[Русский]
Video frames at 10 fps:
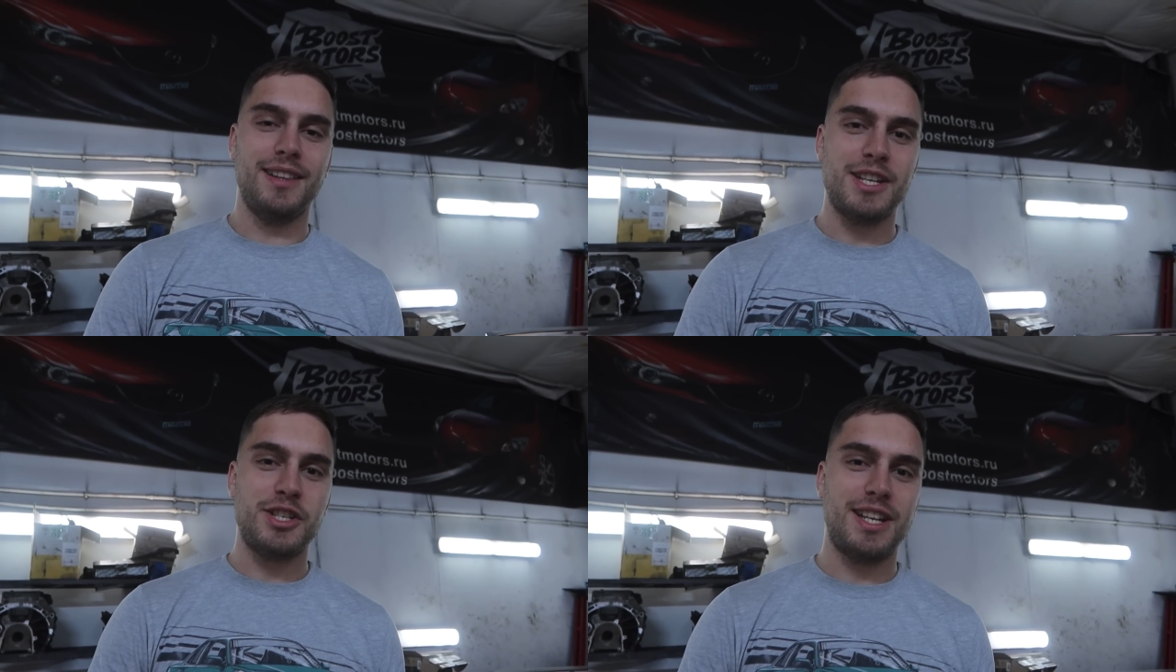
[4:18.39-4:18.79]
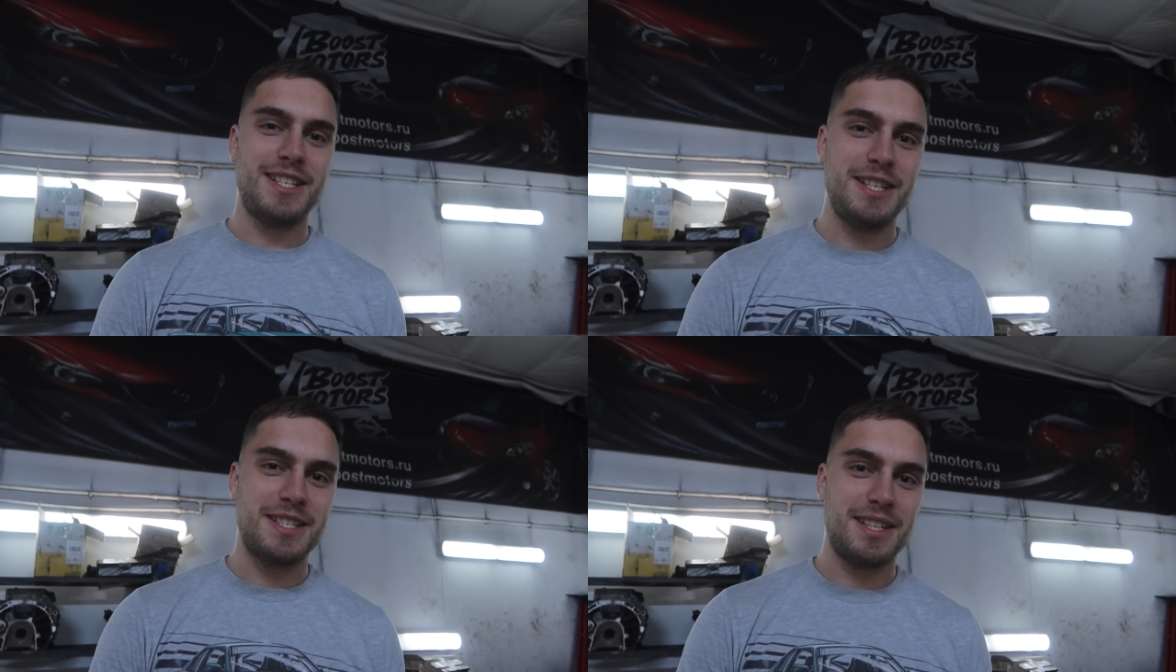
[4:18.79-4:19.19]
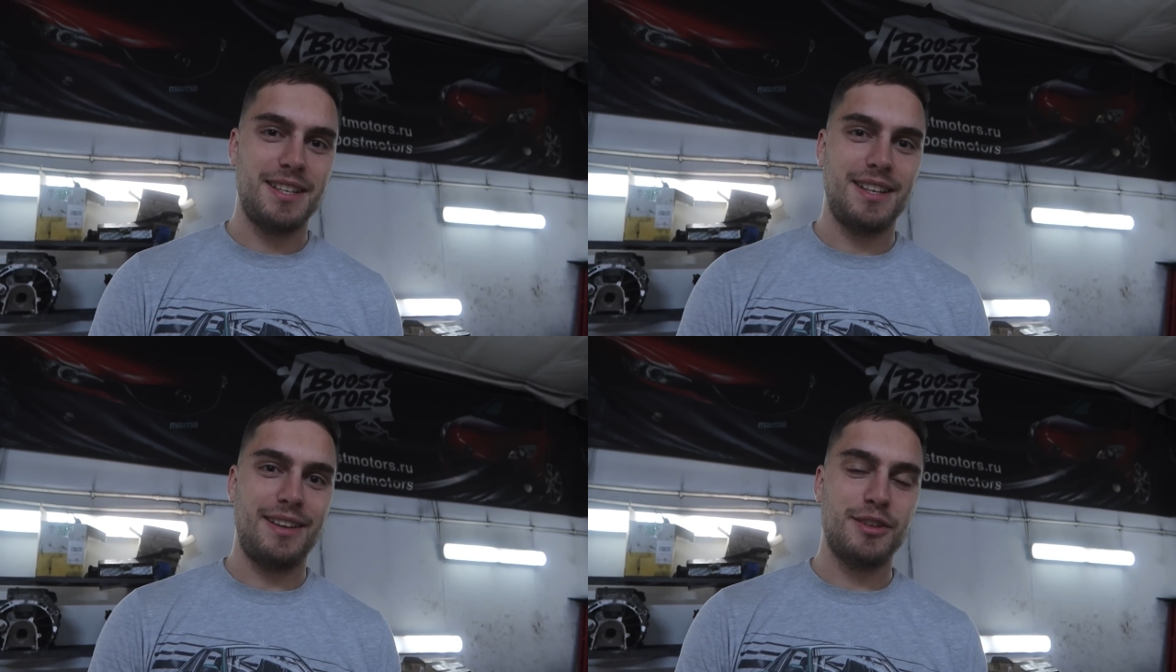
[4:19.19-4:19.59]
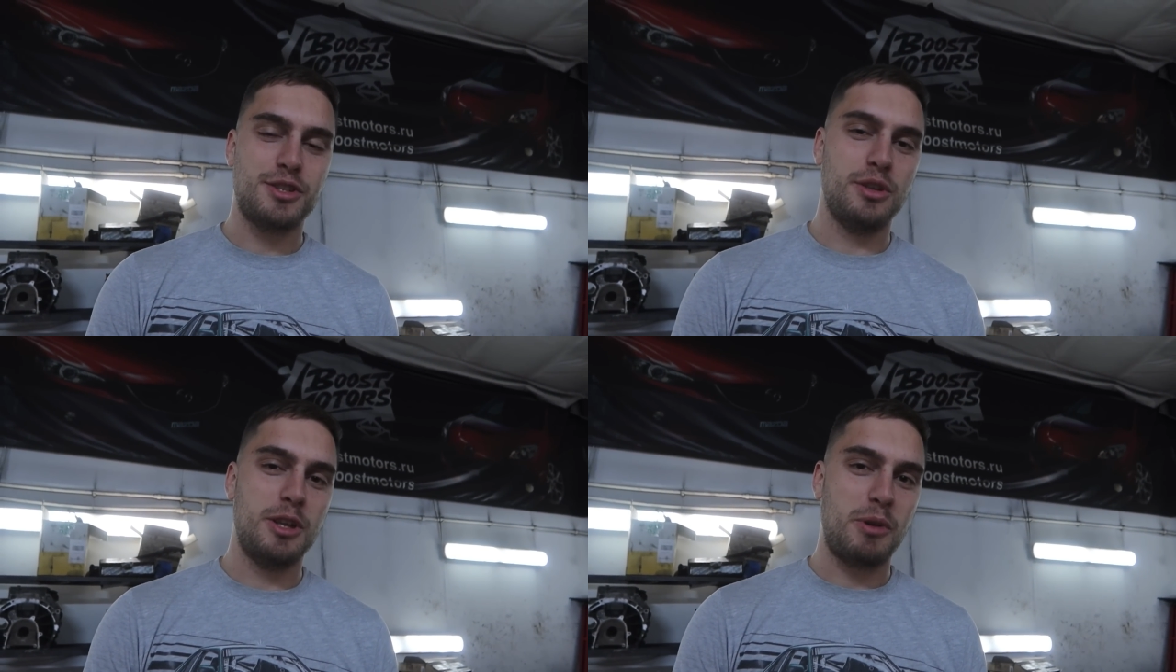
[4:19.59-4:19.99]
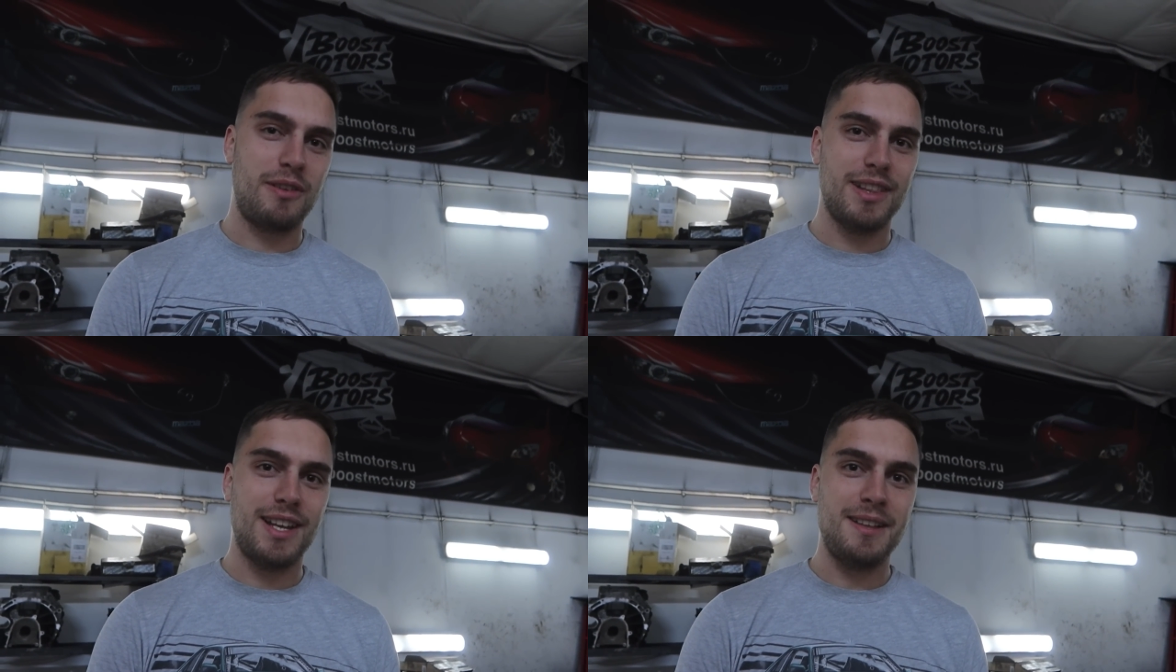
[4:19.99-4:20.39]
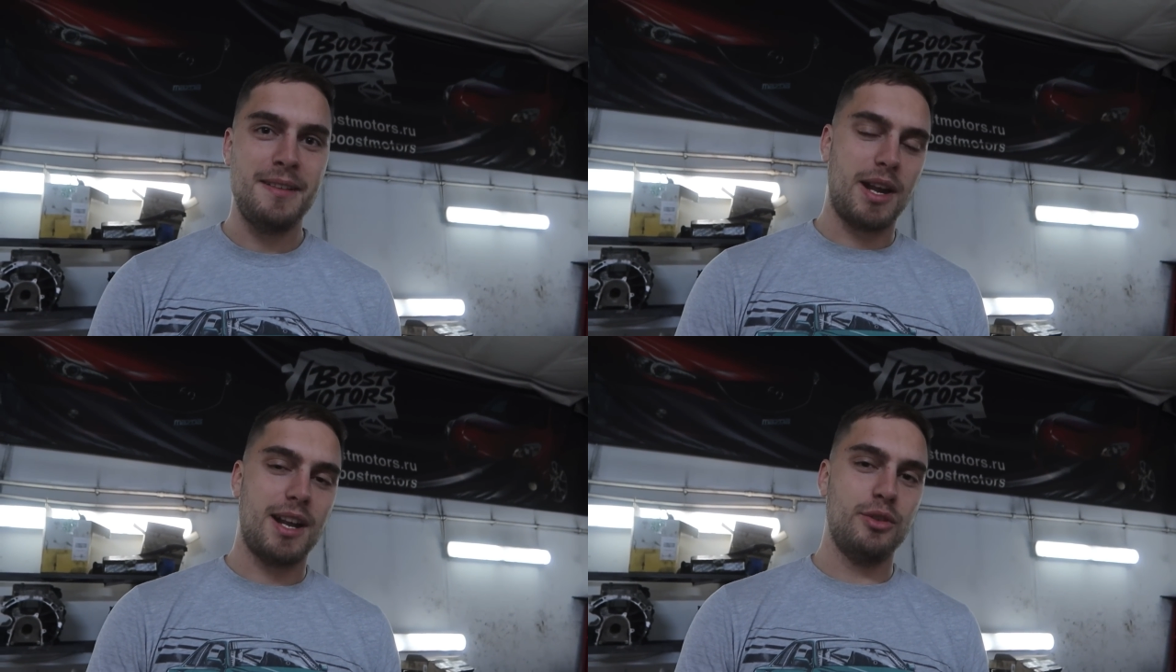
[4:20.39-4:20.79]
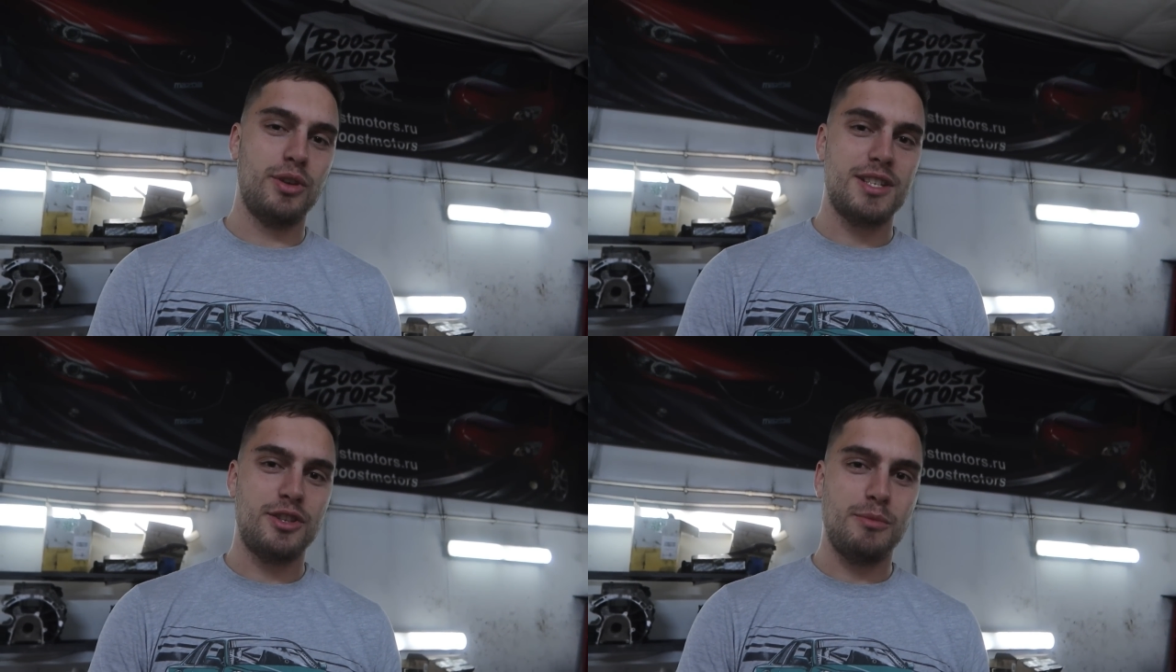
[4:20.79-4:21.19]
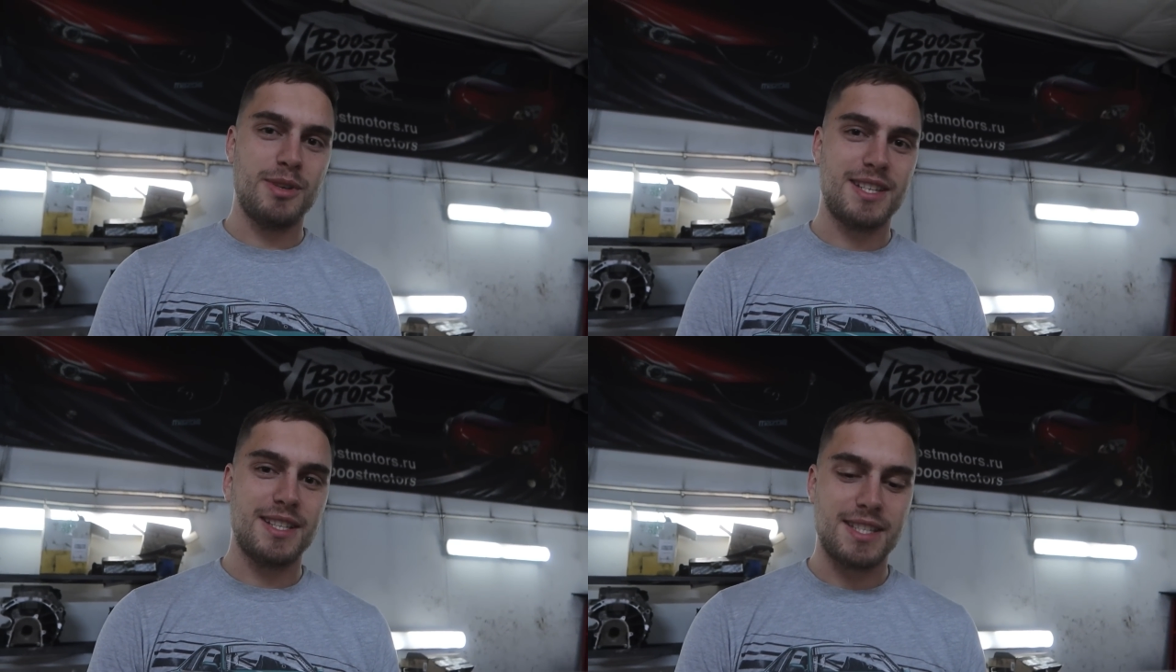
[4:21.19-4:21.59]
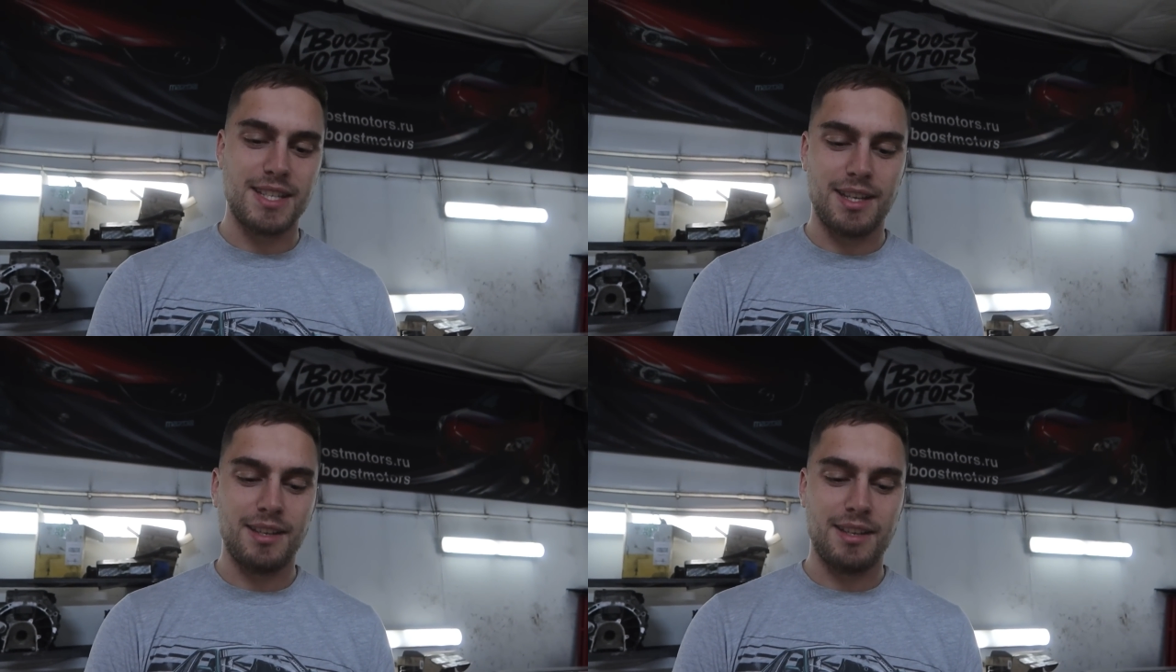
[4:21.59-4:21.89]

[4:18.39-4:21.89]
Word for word: наши российские авиационные провода, проходной разъем СНЦ.